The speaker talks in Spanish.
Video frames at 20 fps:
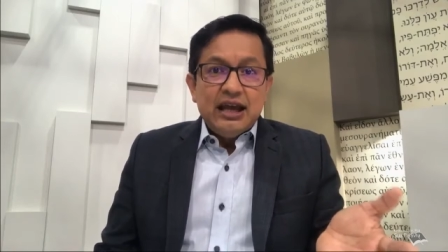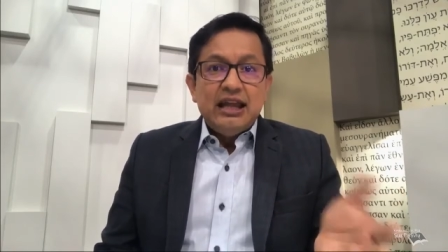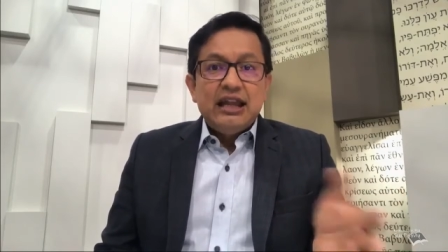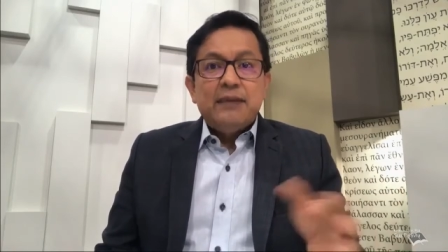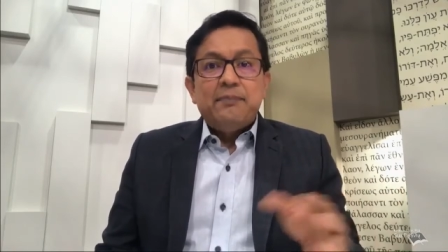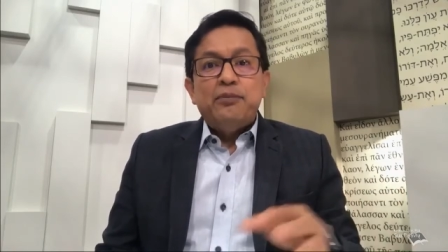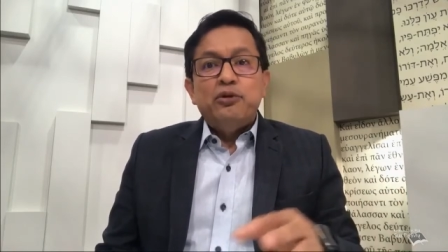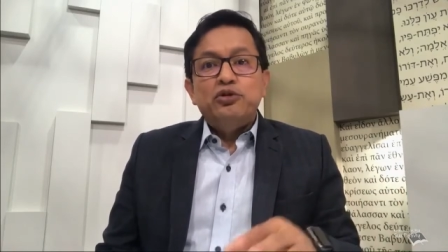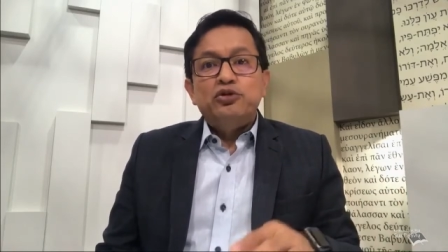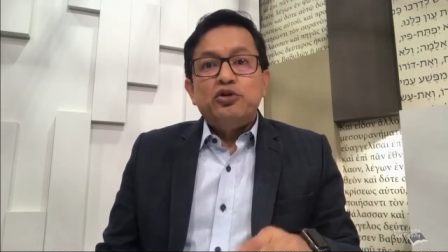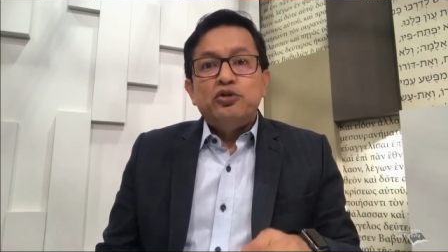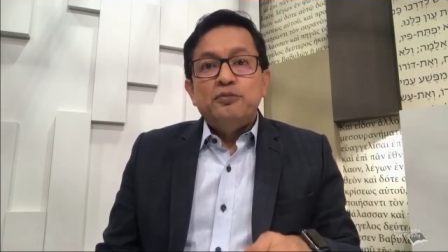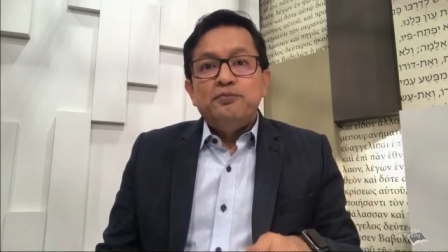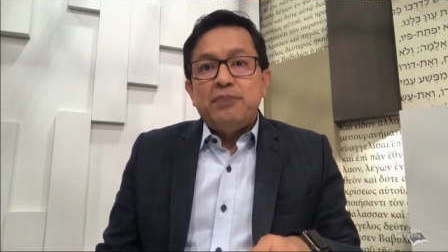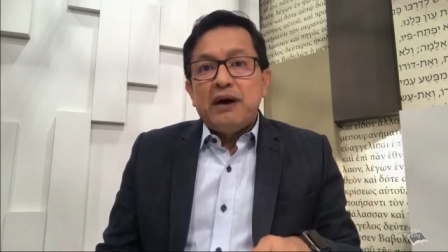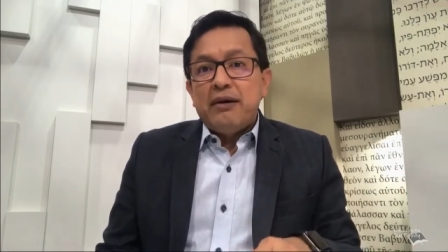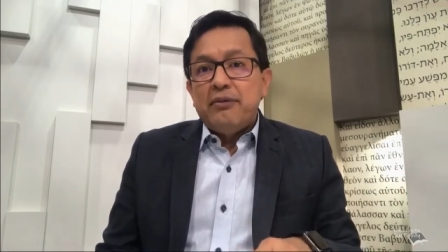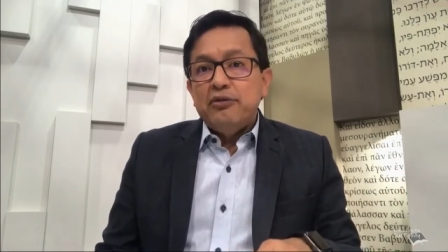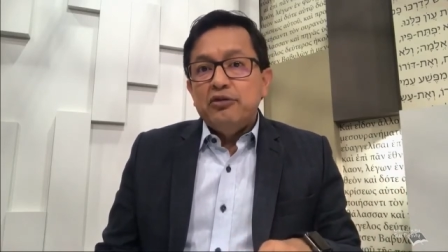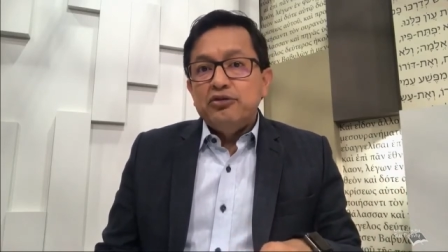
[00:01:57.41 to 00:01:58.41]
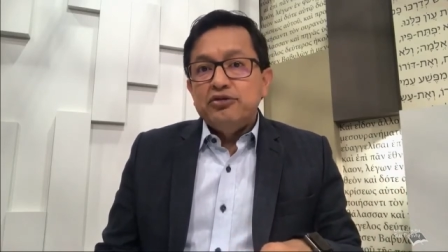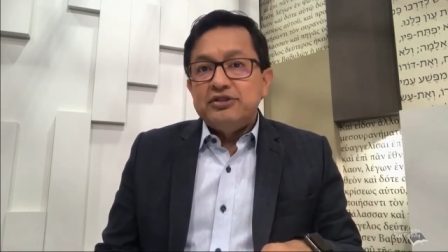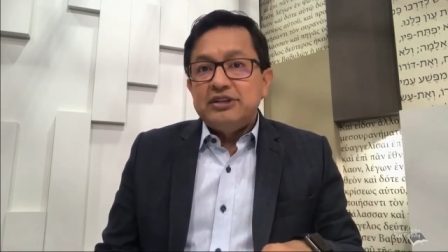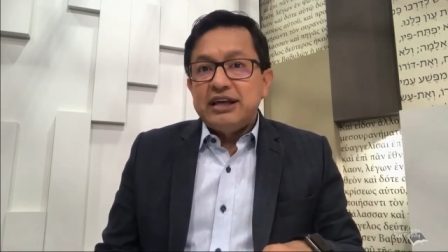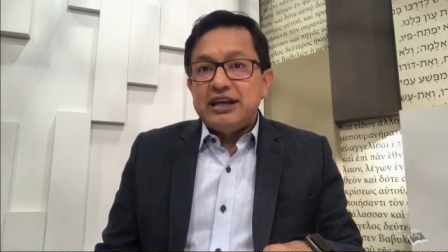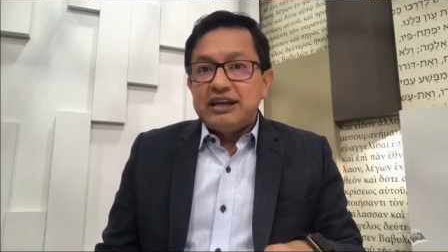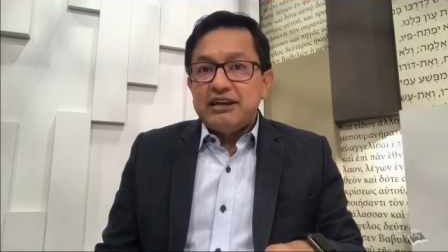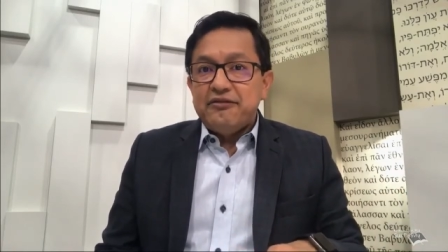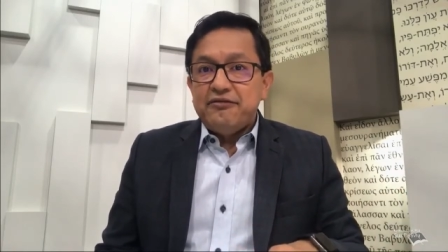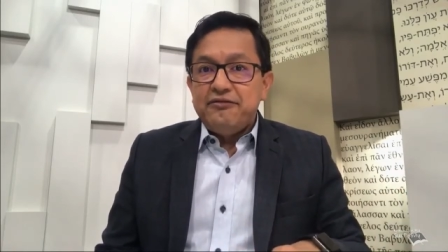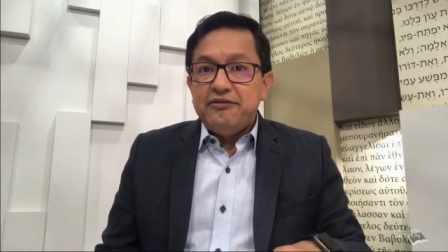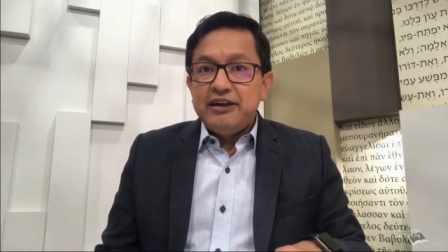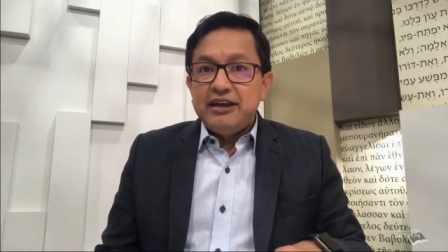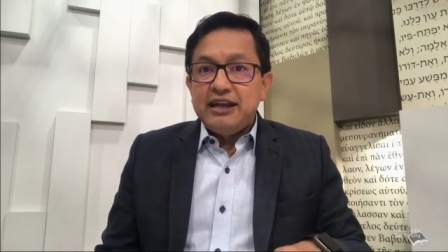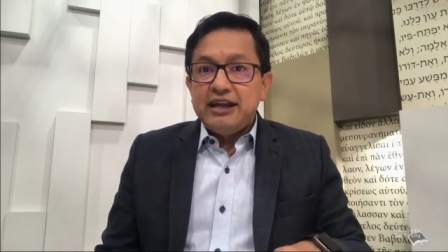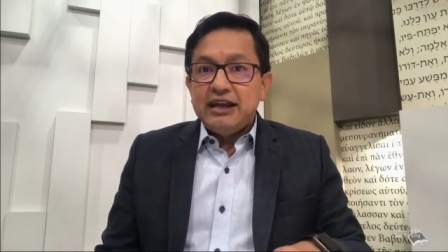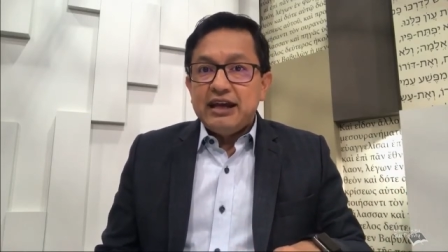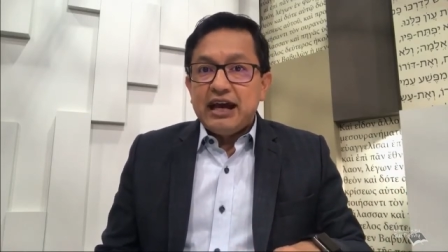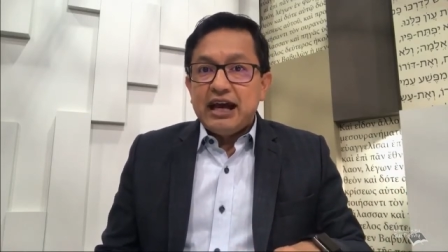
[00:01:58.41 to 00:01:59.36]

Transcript: el apóstol Pablo se refiere